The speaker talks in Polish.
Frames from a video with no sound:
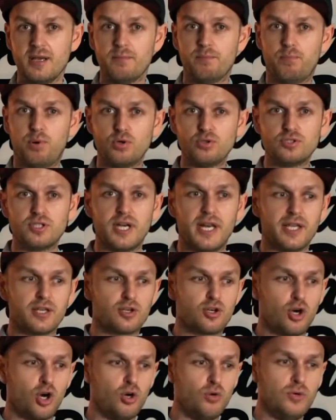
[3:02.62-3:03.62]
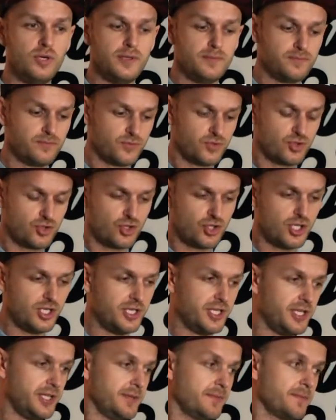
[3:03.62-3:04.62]
pod ręką,
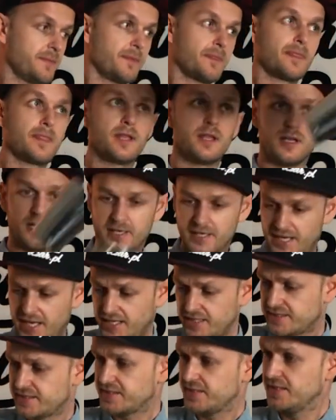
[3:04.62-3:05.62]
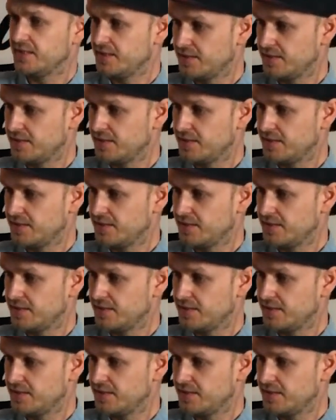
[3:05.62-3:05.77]
czyli raz,